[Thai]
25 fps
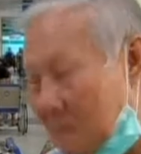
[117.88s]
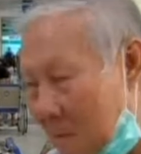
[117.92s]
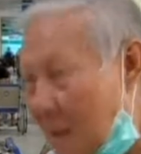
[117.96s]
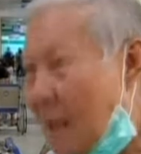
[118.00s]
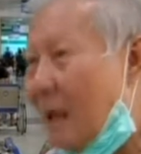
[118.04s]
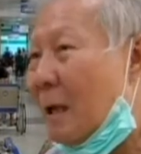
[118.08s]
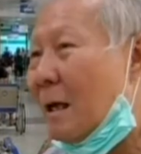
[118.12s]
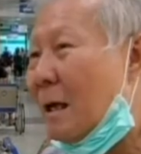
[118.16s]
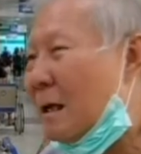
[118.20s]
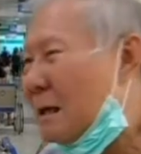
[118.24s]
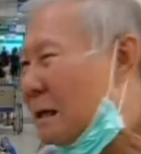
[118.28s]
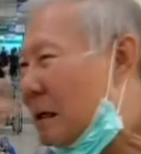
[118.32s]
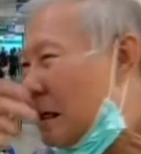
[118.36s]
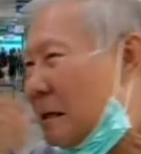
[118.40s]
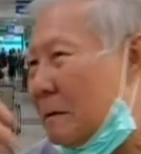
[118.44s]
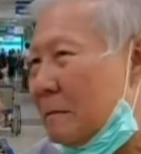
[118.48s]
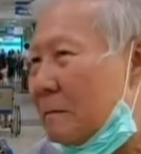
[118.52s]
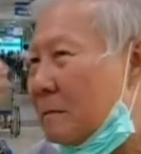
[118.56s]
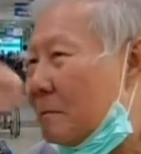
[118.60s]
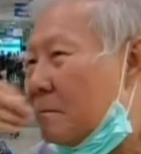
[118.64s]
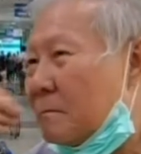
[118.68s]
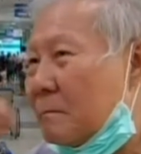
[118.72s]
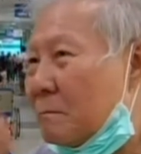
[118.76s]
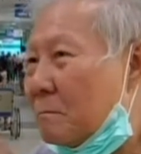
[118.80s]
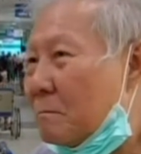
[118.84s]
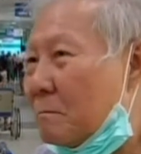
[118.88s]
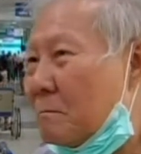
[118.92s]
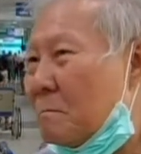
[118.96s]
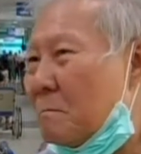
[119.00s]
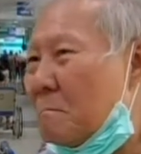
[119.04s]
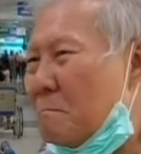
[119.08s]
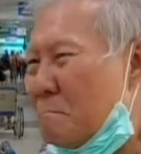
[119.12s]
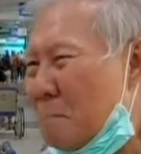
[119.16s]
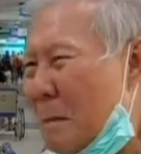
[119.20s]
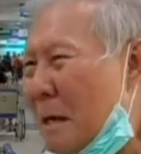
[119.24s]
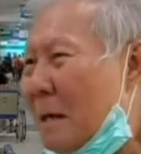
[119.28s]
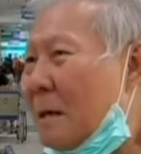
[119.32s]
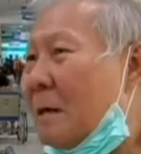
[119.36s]
ได้กลิ่น
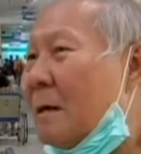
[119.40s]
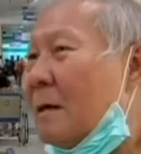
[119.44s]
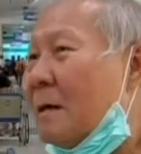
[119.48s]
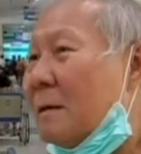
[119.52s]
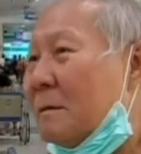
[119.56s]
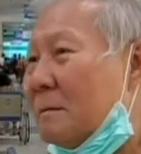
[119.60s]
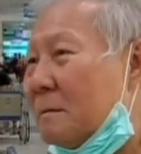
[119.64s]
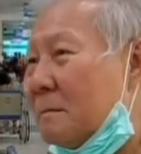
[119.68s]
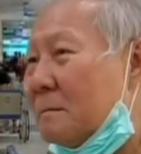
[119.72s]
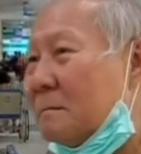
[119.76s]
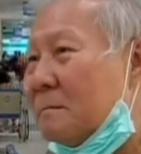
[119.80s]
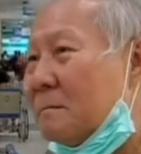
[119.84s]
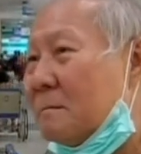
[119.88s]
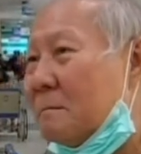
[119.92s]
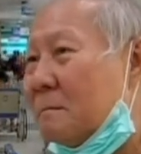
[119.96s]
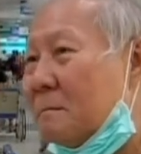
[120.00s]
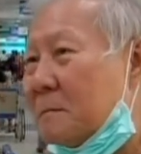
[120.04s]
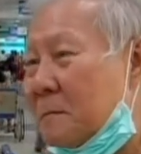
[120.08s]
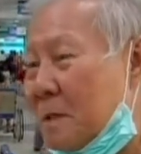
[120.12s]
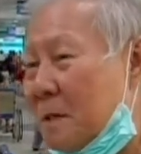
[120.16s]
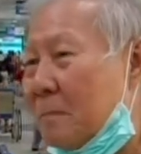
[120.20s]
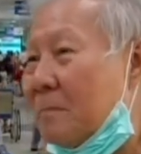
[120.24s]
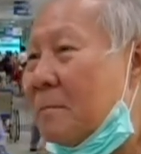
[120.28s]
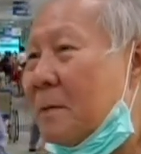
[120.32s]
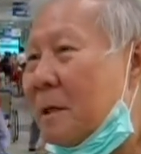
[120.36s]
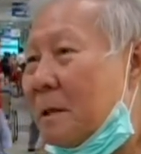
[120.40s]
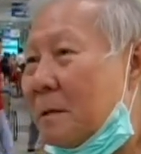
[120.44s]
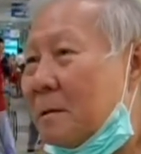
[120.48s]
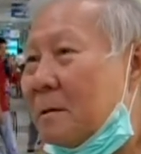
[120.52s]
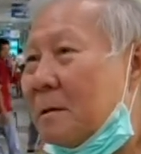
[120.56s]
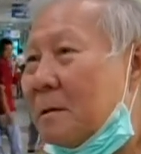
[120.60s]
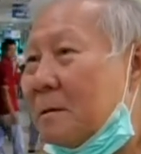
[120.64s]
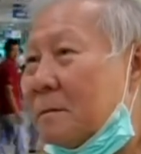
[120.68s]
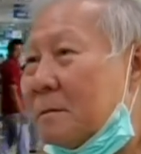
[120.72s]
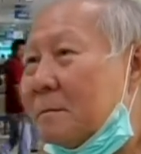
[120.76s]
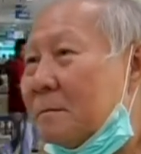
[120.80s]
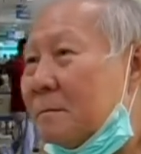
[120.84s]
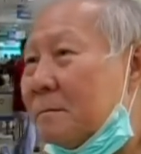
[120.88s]
เหม็นกลิ่นเหม็
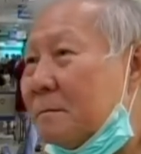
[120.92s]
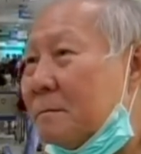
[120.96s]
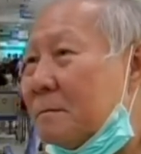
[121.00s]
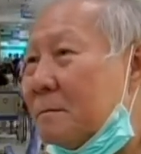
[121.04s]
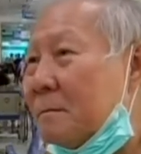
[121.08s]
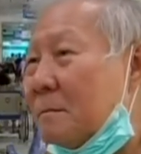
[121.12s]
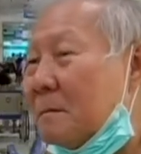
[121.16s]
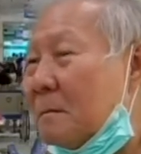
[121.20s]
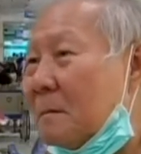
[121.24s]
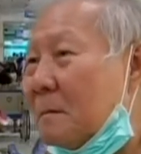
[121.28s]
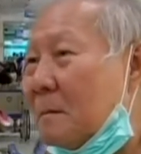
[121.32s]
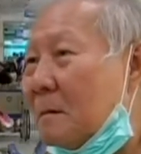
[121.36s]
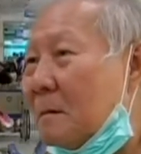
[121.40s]
น่แ